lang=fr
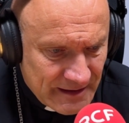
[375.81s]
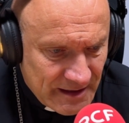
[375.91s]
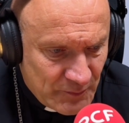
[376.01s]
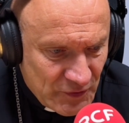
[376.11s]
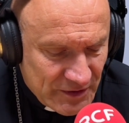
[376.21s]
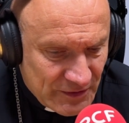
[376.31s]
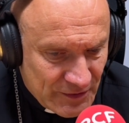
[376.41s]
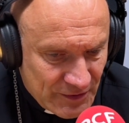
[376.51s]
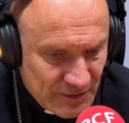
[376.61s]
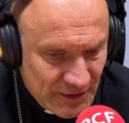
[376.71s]
et puis dans
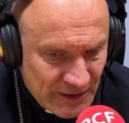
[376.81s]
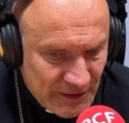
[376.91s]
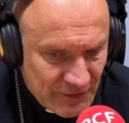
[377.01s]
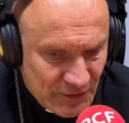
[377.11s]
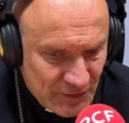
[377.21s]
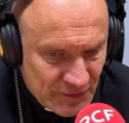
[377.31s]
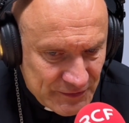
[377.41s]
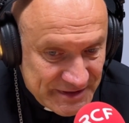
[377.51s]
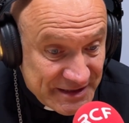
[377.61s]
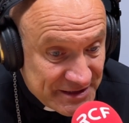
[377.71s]
leur, dans
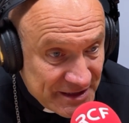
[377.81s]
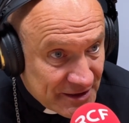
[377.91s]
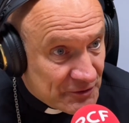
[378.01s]
leur désir